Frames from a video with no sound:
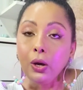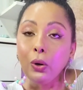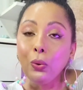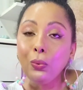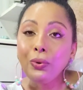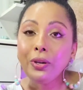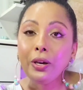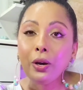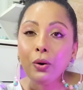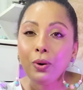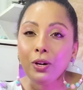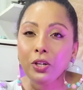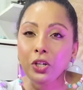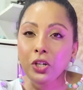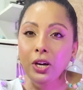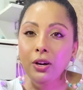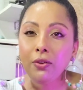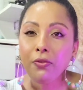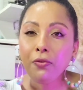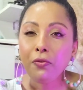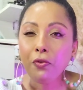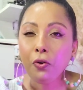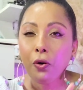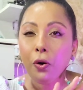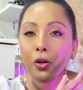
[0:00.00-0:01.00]
O que eu achar
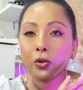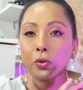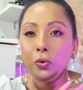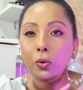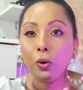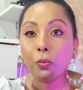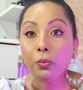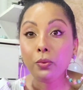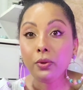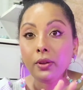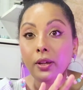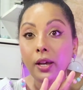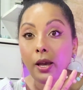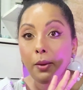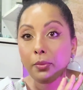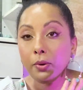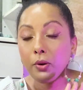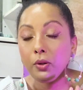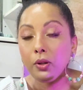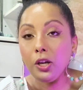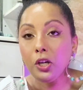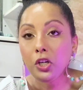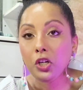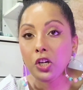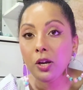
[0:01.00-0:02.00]
foto, como sempre,
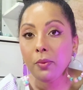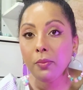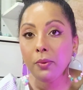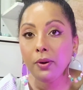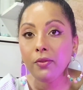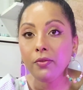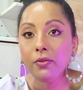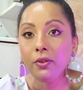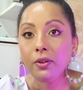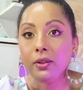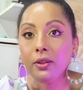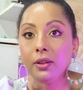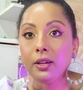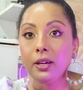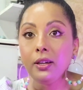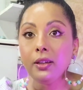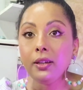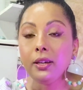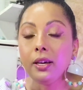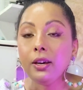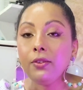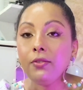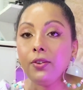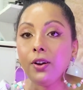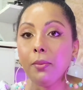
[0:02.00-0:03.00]
eu deixo aí pra vocês,
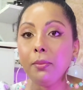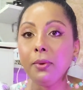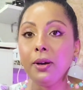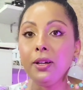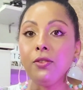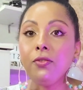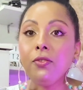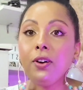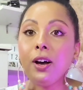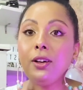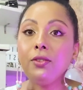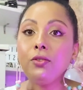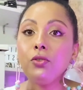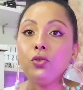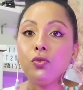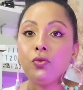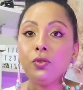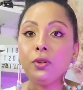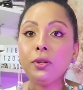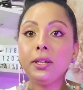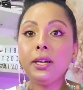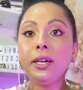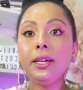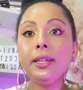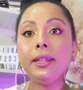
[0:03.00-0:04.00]
que aí fica mais fácil de
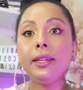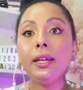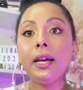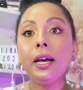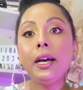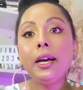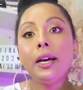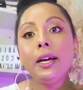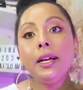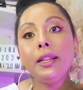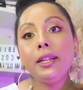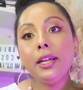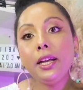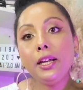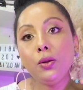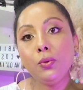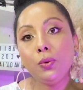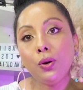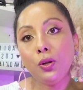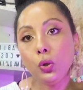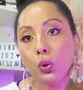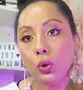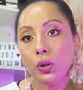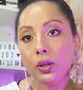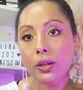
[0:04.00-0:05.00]
vocês terem
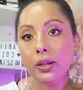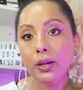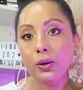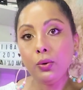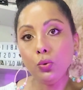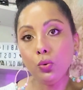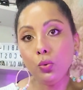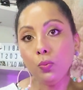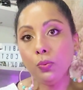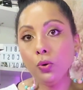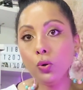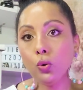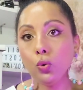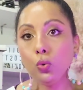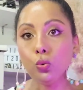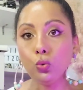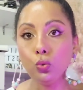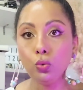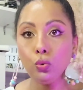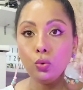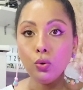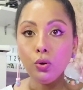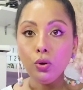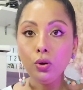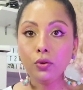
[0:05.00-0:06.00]
uma noção do
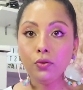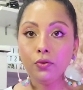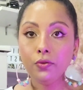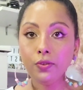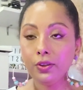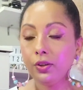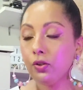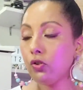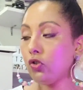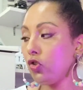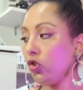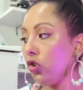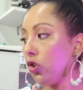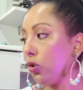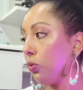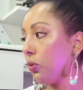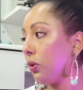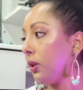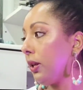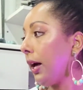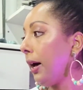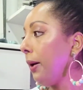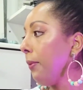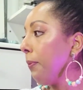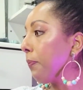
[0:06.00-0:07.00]
produto
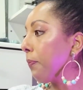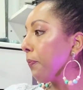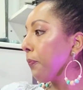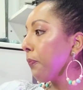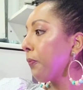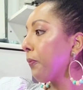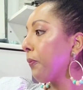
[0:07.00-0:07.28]
vestido, tá?